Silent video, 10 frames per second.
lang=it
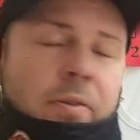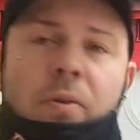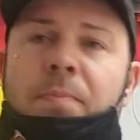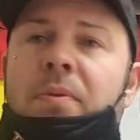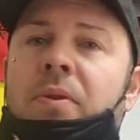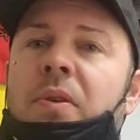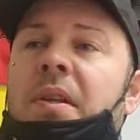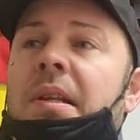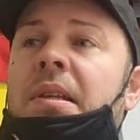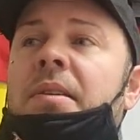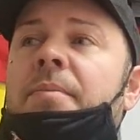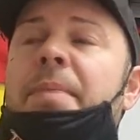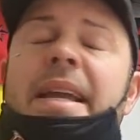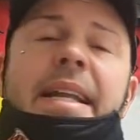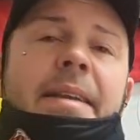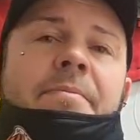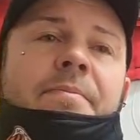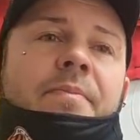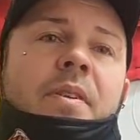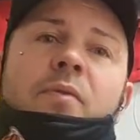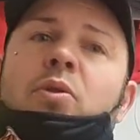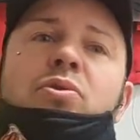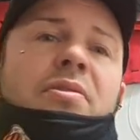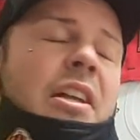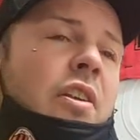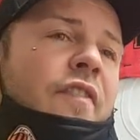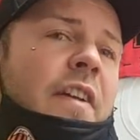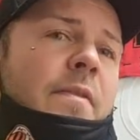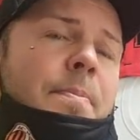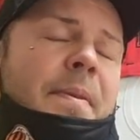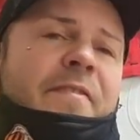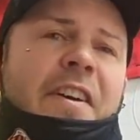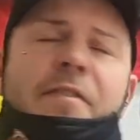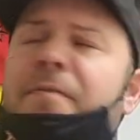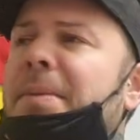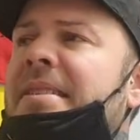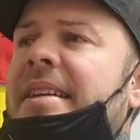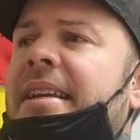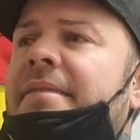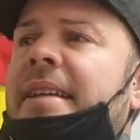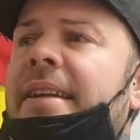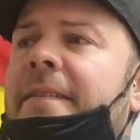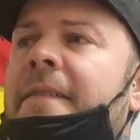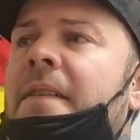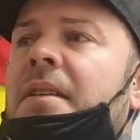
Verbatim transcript: dopo. Bene, voglio soltanto farvi, farvi presente